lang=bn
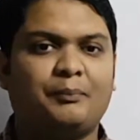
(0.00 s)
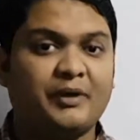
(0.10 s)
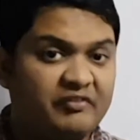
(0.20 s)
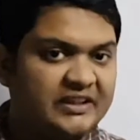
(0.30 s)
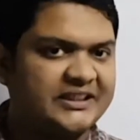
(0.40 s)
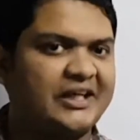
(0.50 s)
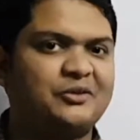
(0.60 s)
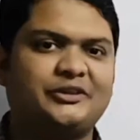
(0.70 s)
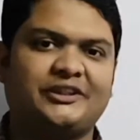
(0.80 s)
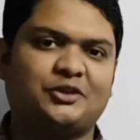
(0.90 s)
প্রিভিয়াস ইয়ারের
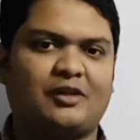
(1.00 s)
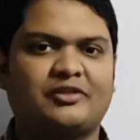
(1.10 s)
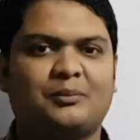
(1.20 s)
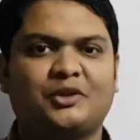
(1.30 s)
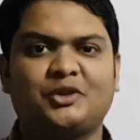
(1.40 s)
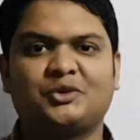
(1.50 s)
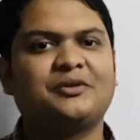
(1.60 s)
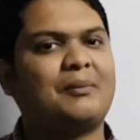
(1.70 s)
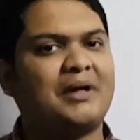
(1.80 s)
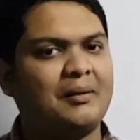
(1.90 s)
কোয়েশ্চেন সলভ করবো তো
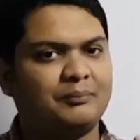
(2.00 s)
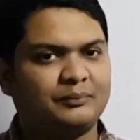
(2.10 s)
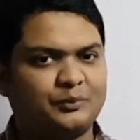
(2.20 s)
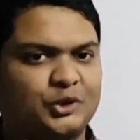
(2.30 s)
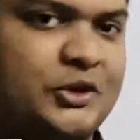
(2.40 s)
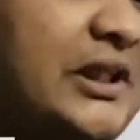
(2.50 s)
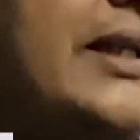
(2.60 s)
শুধু আমরা প্রশ্নটা